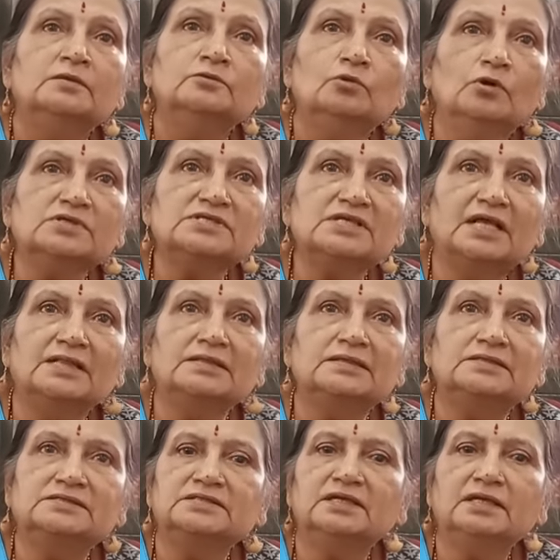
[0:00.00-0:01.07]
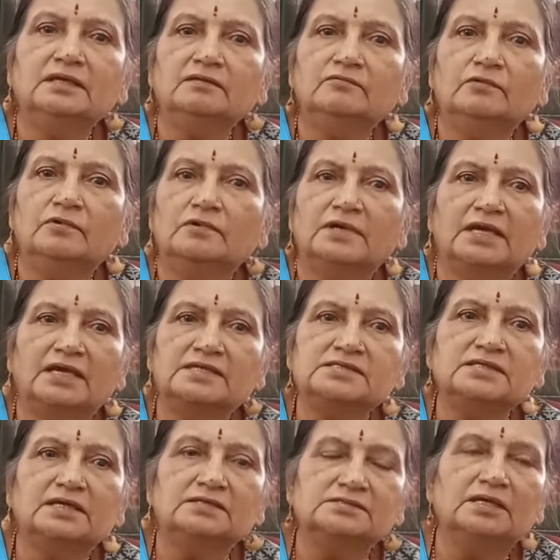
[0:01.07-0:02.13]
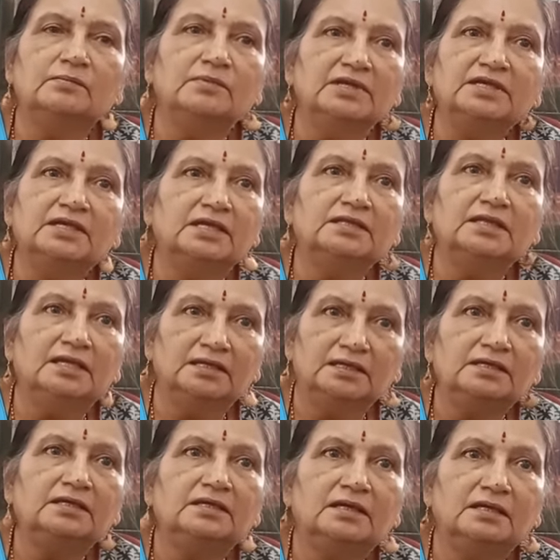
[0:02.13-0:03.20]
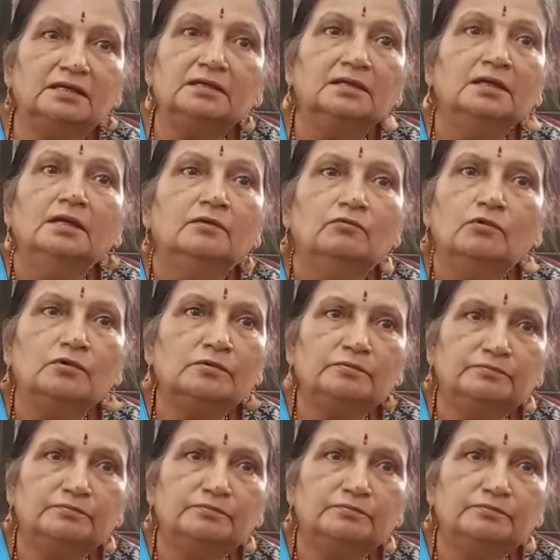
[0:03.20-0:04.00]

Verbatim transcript: दो साल से वो कैसे एग्ज़ाम लिख के देने की है वो